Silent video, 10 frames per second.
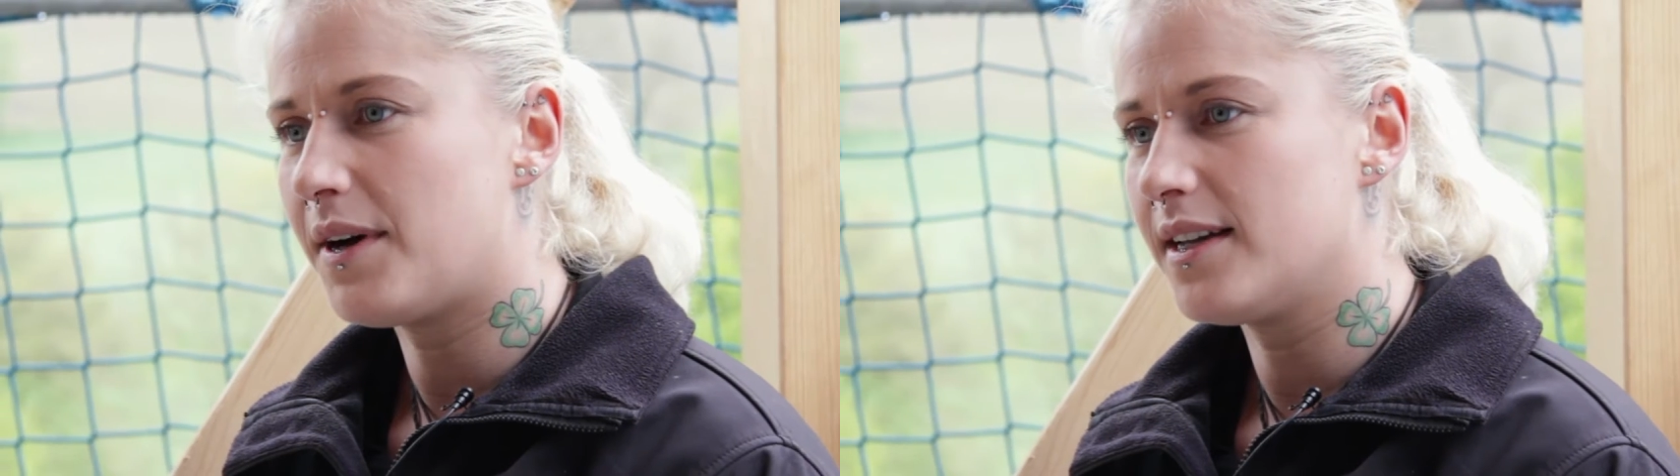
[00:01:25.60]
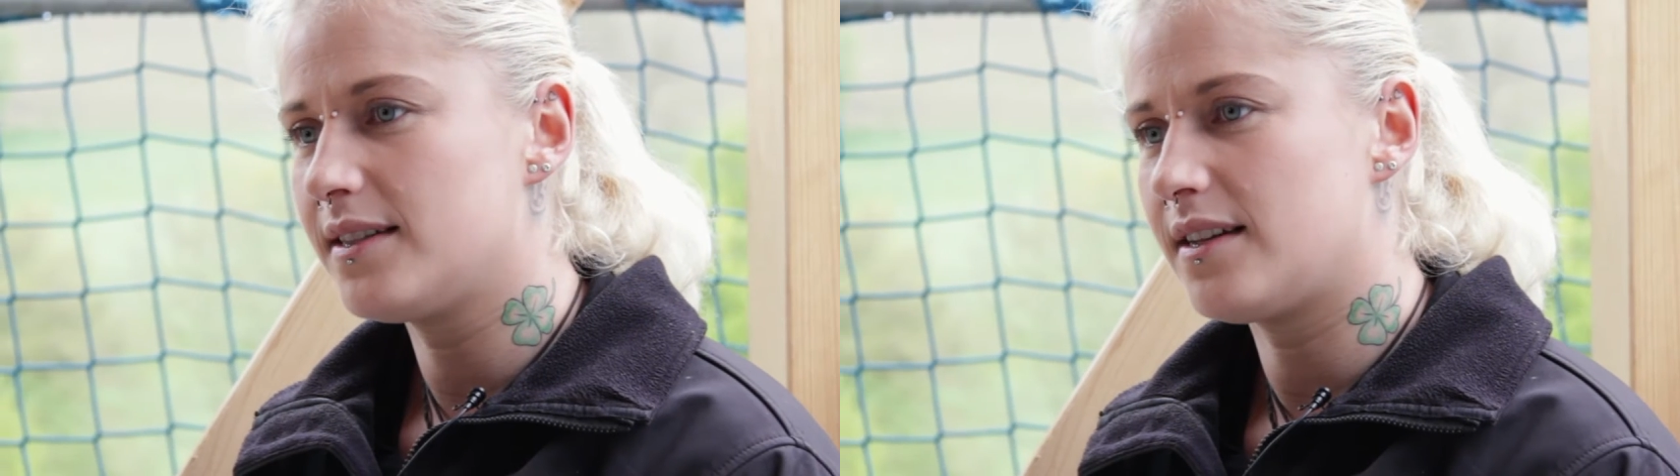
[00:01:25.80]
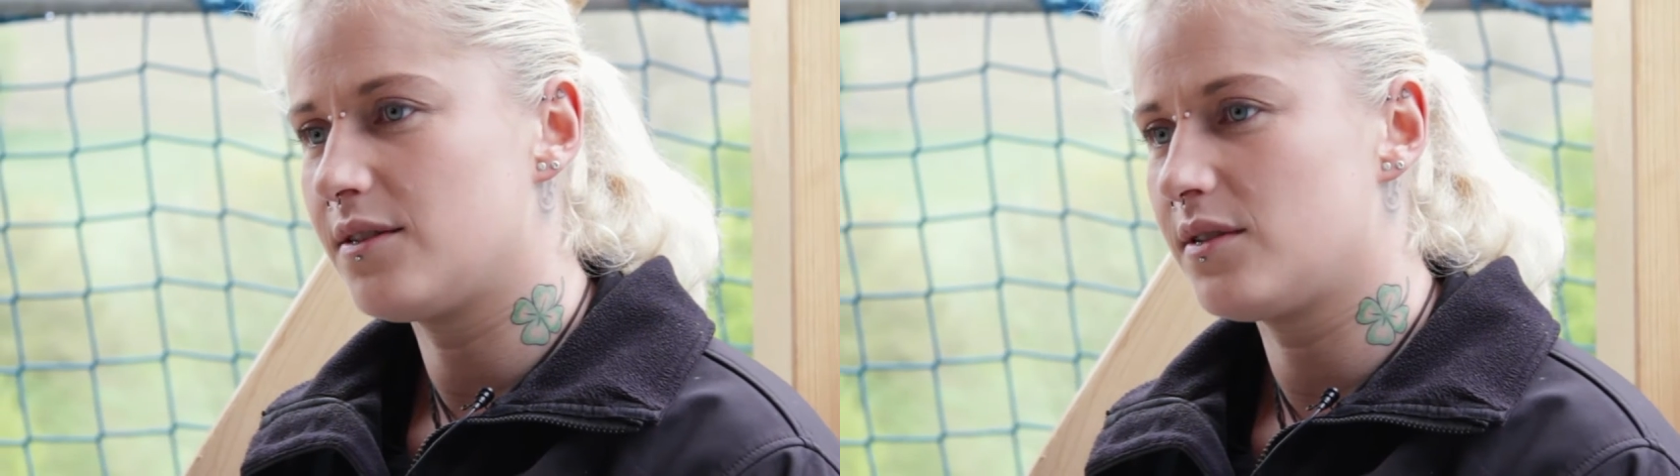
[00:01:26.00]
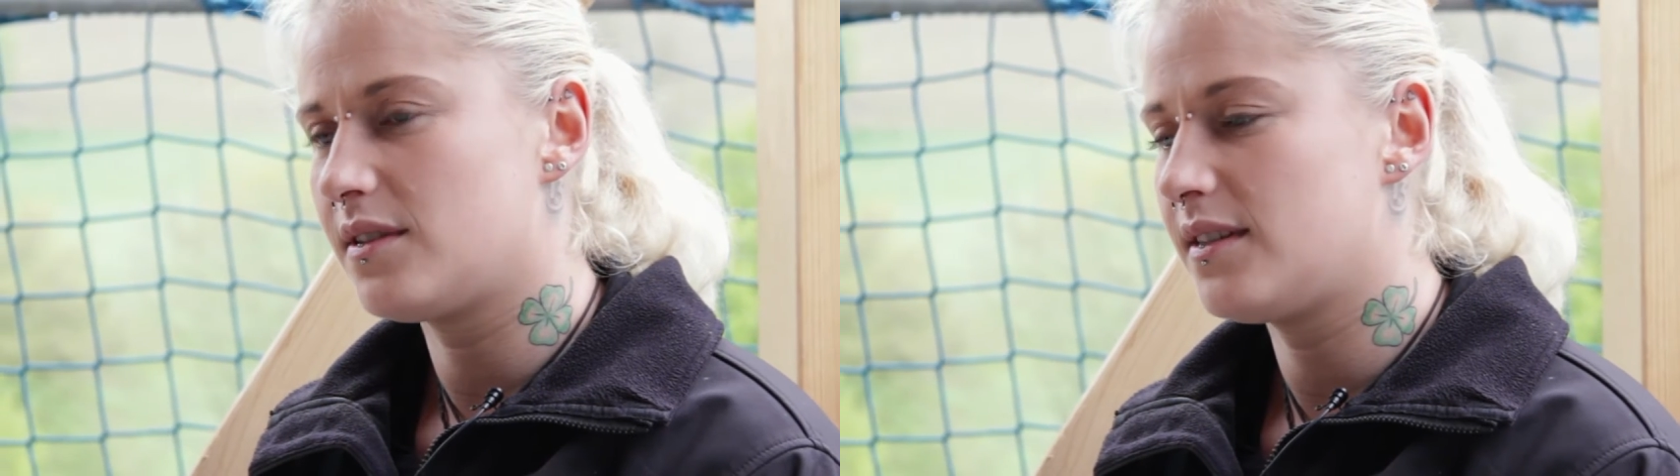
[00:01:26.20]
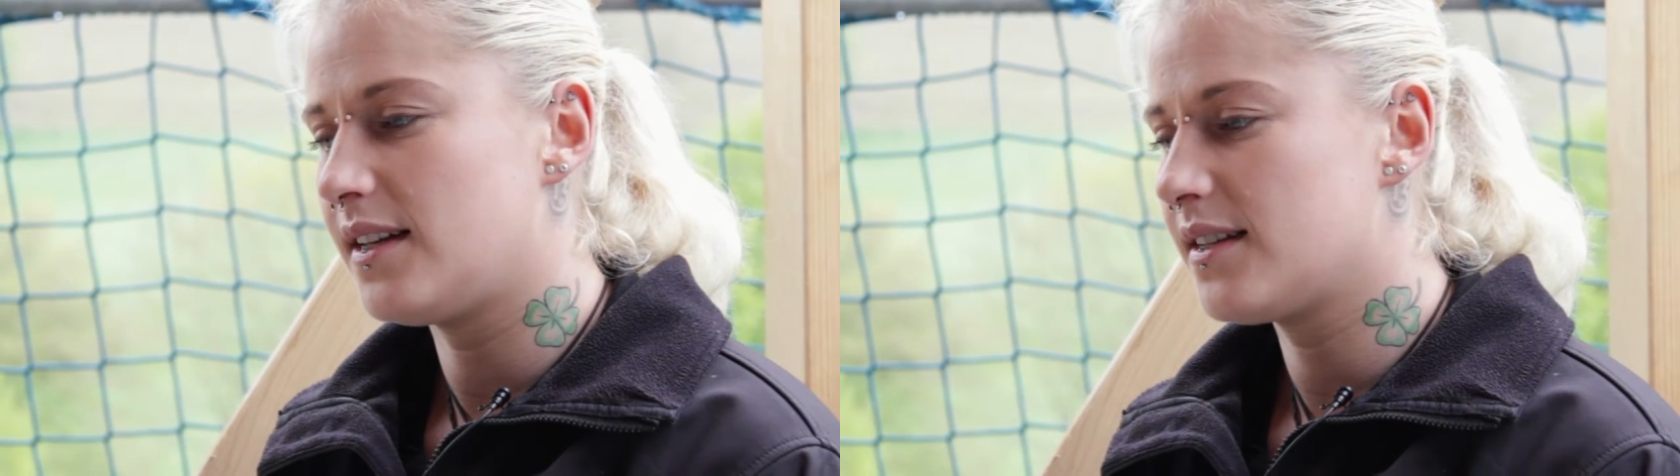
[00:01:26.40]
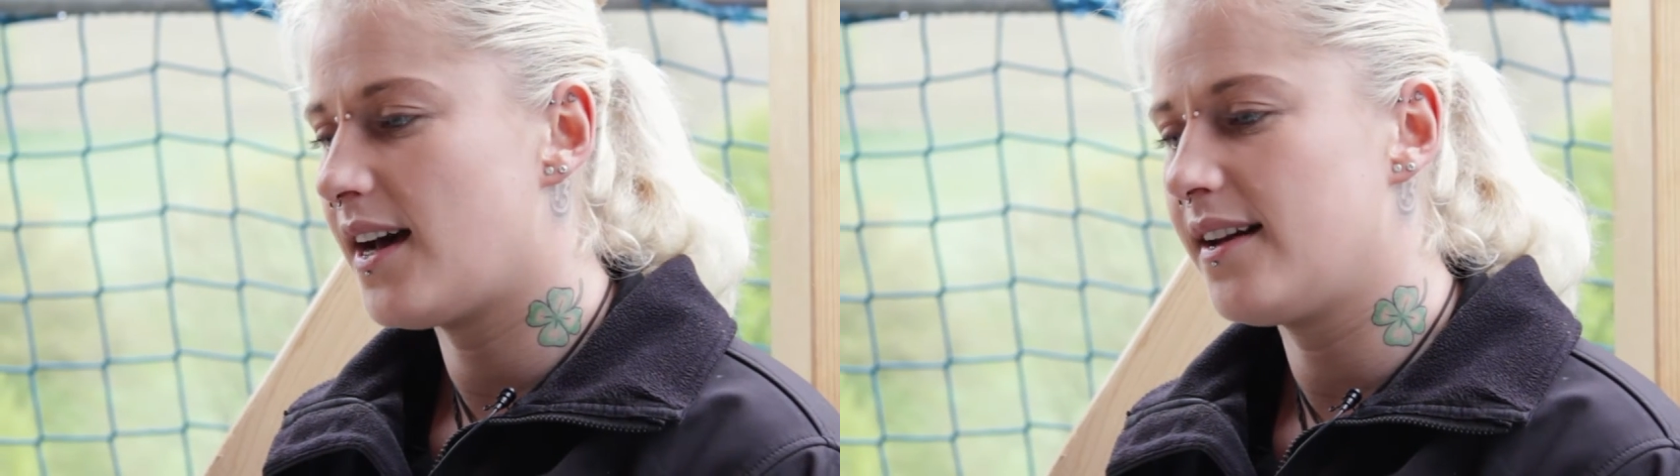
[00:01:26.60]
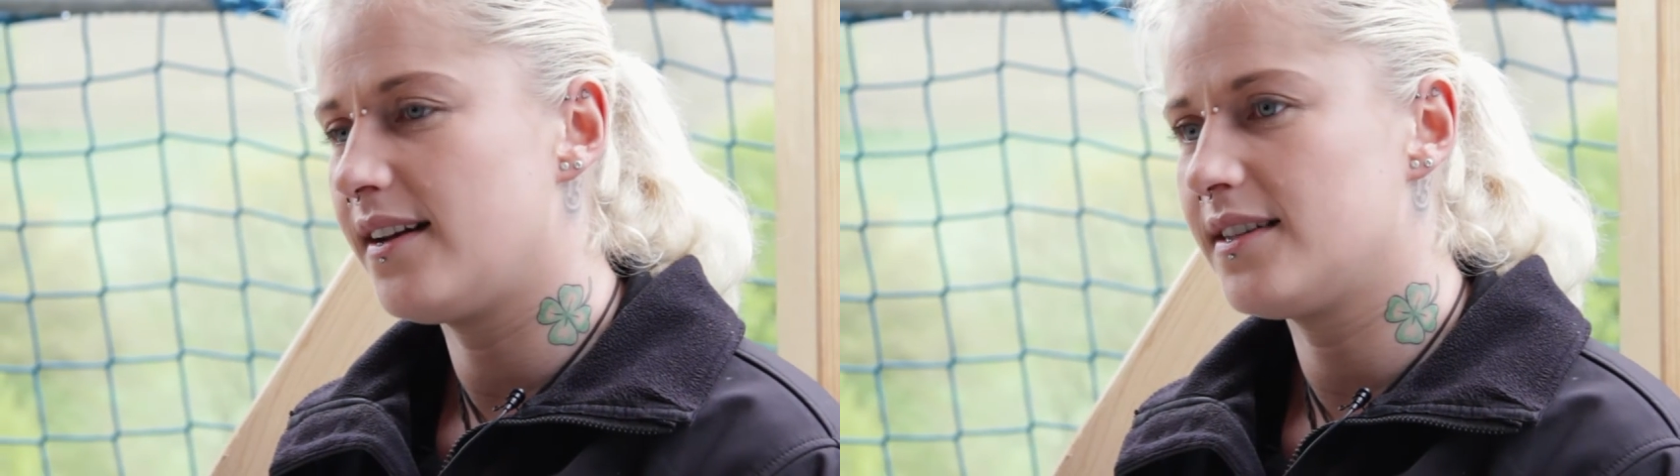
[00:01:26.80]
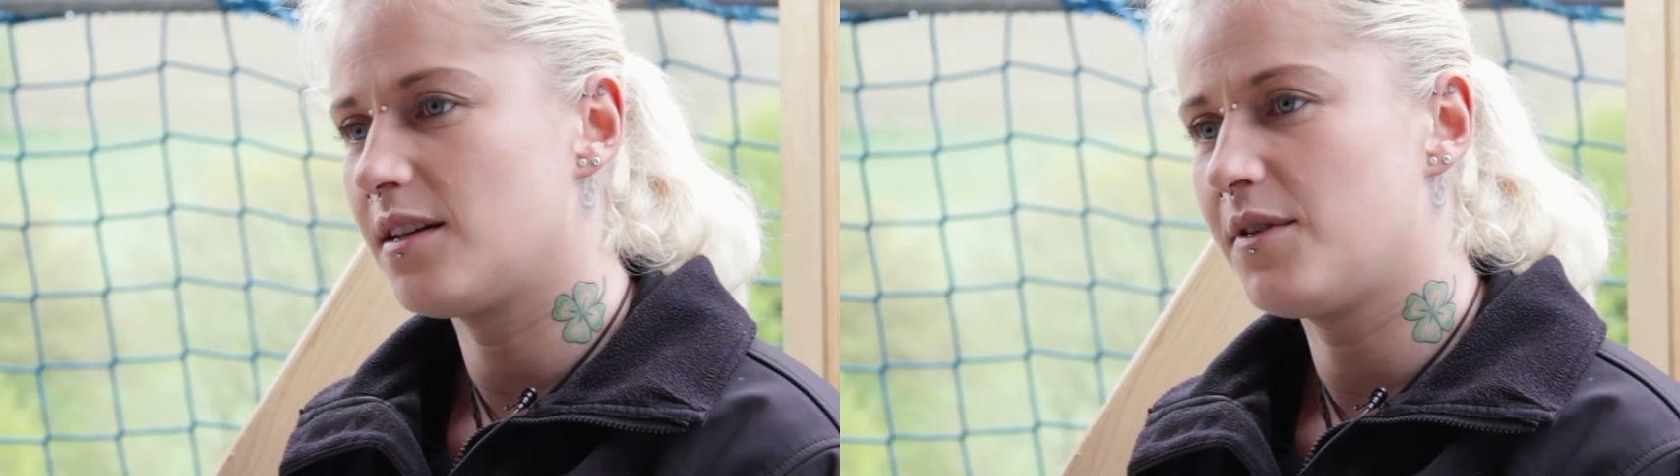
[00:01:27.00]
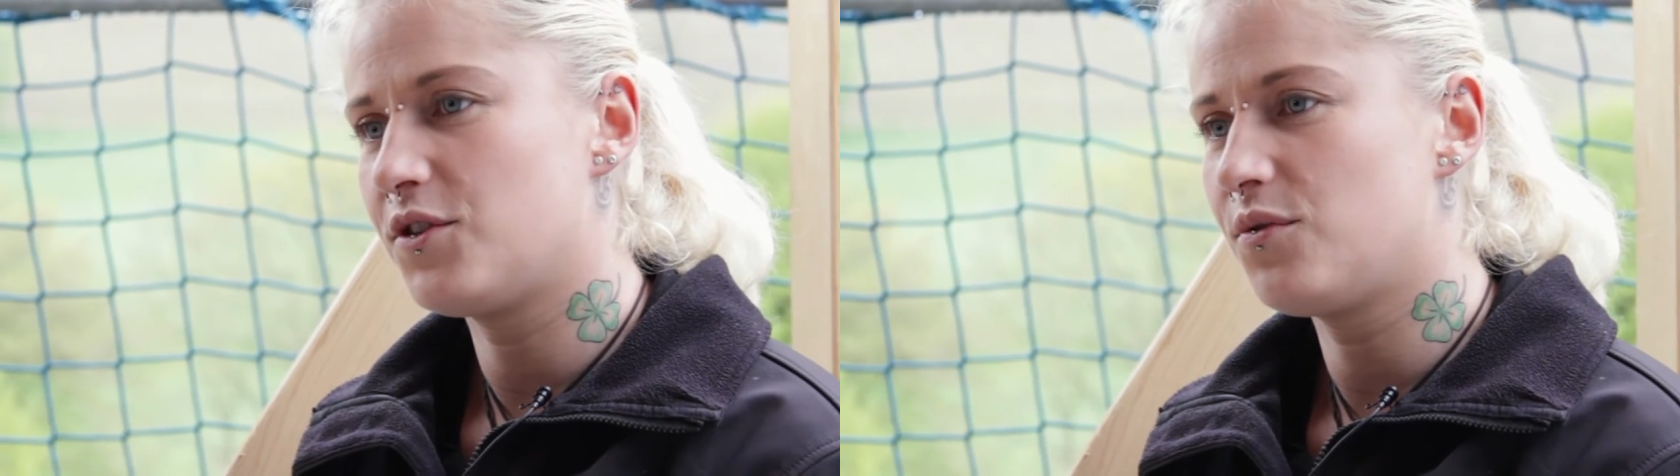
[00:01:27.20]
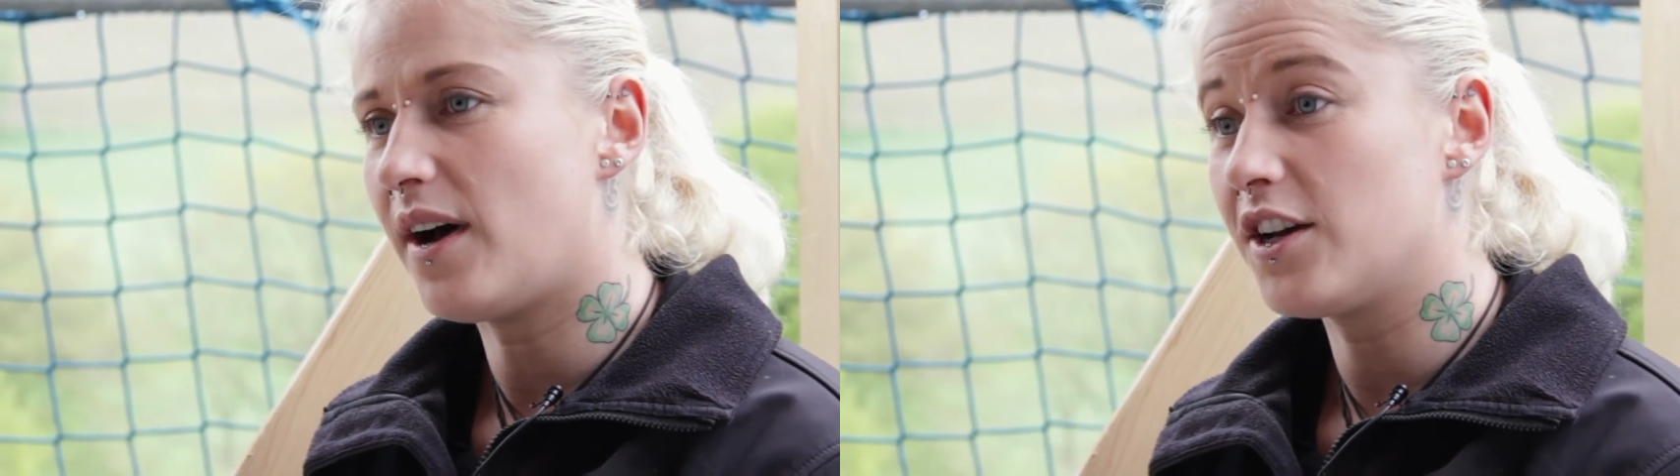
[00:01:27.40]
passt, also es ist jetzt keiner, der sagt,
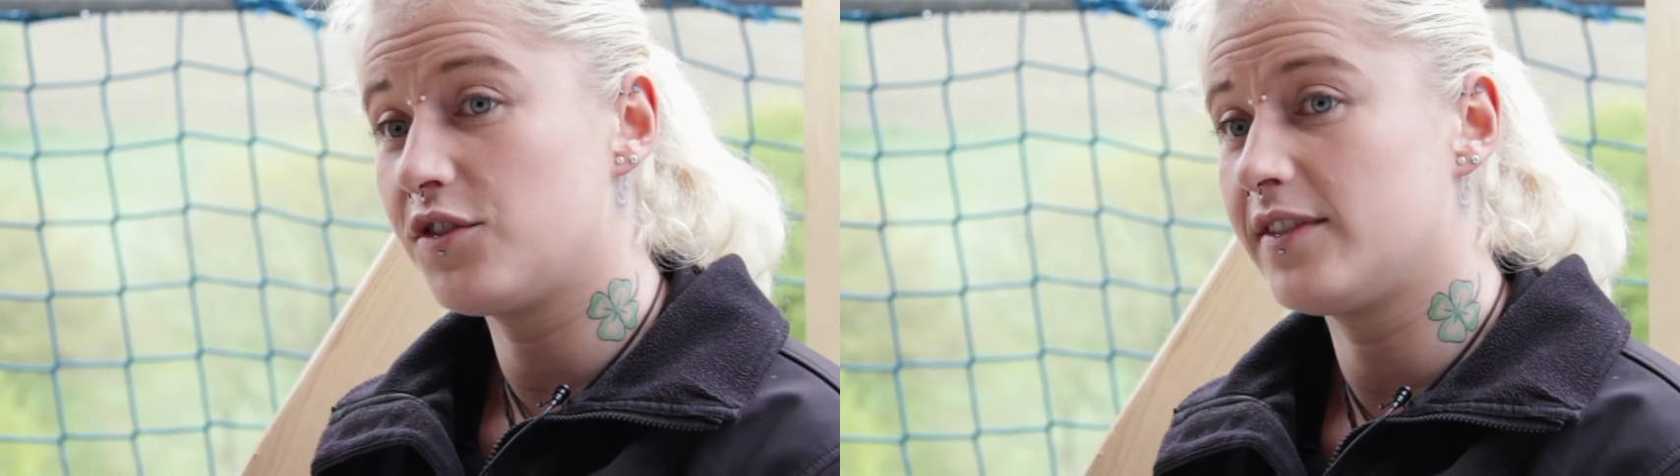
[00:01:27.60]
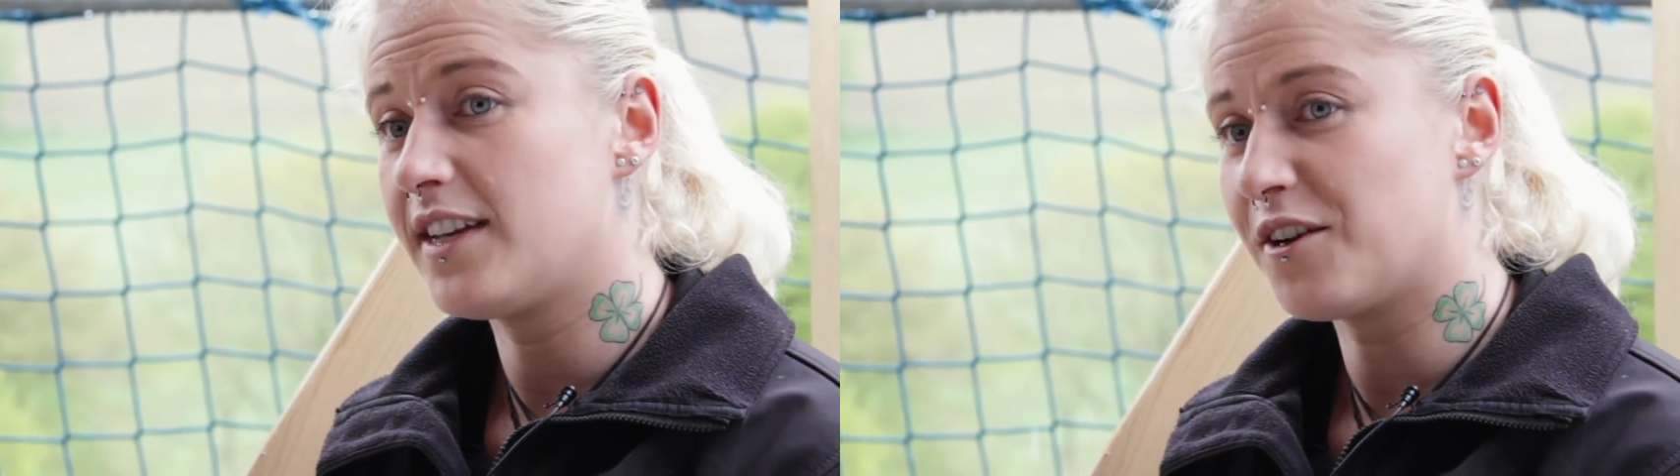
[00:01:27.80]
Mensch, du Arsch. Wir